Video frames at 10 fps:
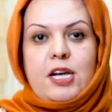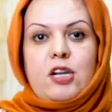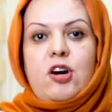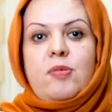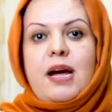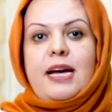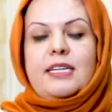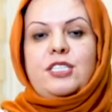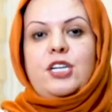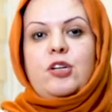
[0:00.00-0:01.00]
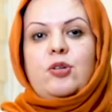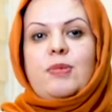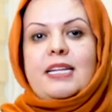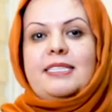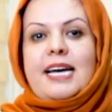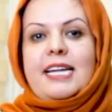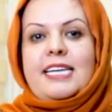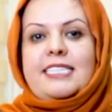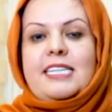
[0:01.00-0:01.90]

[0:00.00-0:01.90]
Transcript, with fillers: اليوم راح نحكي لكم عن تقنية